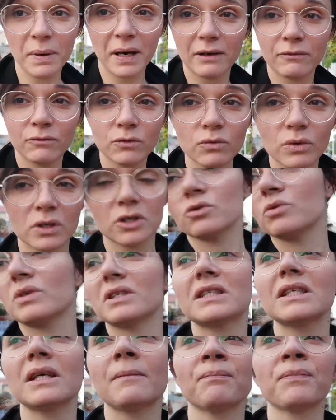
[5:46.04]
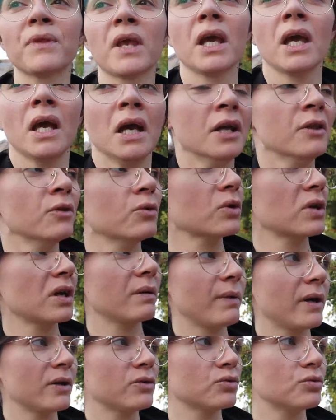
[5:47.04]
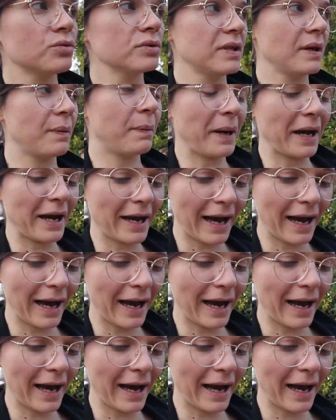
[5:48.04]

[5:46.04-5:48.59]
prévenue. Hein, je lui ai dit. Donc, eh ben, du coup, c'est pas